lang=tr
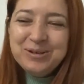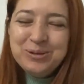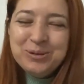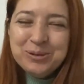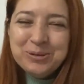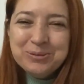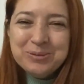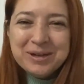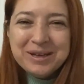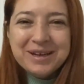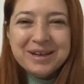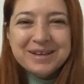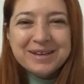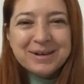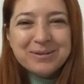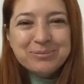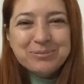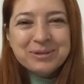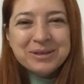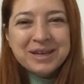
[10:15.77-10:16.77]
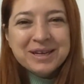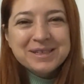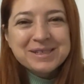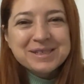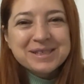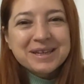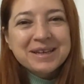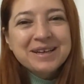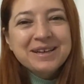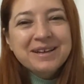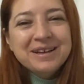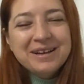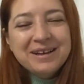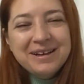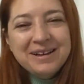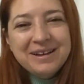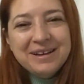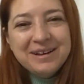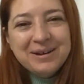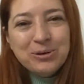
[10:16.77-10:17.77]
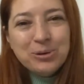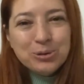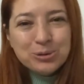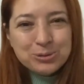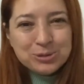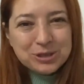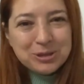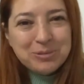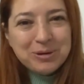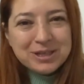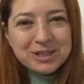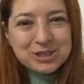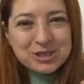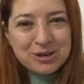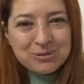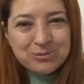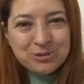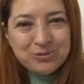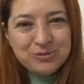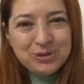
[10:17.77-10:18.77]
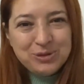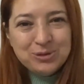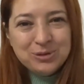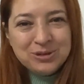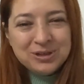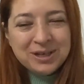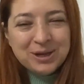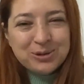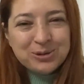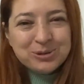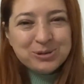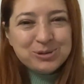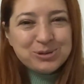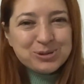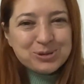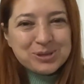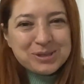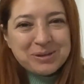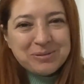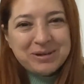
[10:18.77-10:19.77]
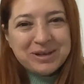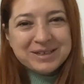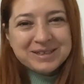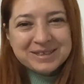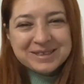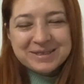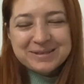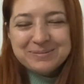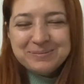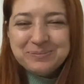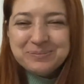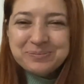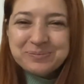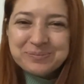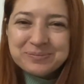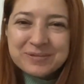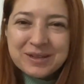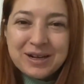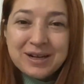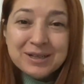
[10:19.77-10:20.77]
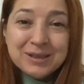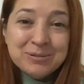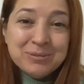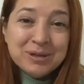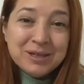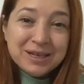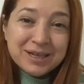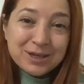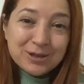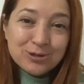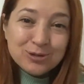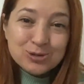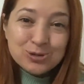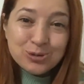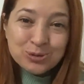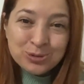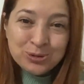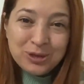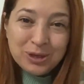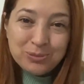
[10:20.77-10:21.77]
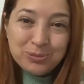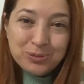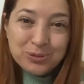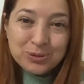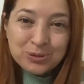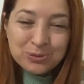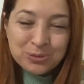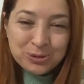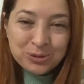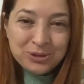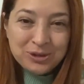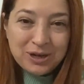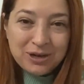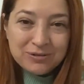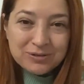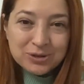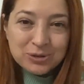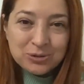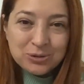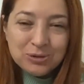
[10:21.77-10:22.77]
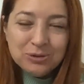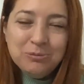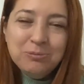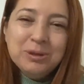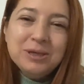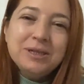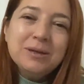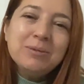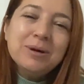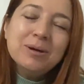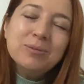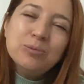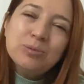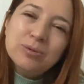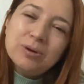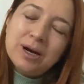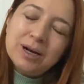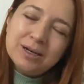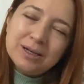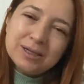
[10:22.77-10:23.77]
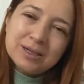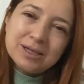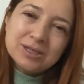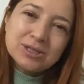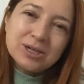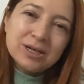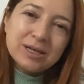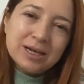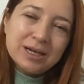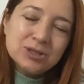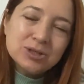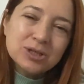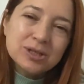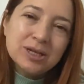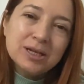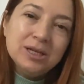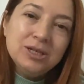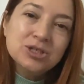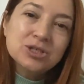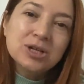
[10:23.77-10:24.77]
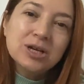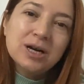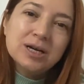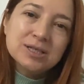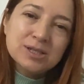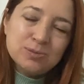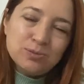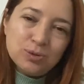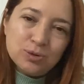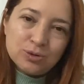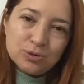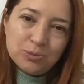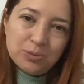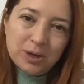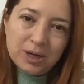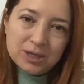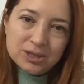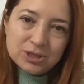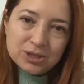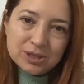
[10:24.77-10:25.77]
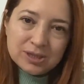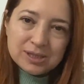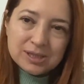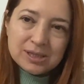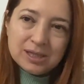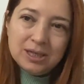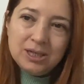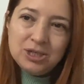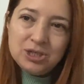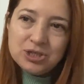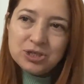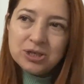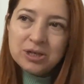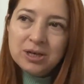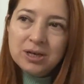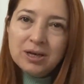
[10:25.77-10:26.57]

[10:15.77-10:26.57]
Tövbe yarabbi neyse. Olduğu gibi atacağım bu videoyu ne konuşursam artık. Aklıma ne geliyorsa onu yapıyorum, onu davranıyorum. Bir de ben arkadaşlar gerçekten hiç kasmıyorum karşınızda. Hiç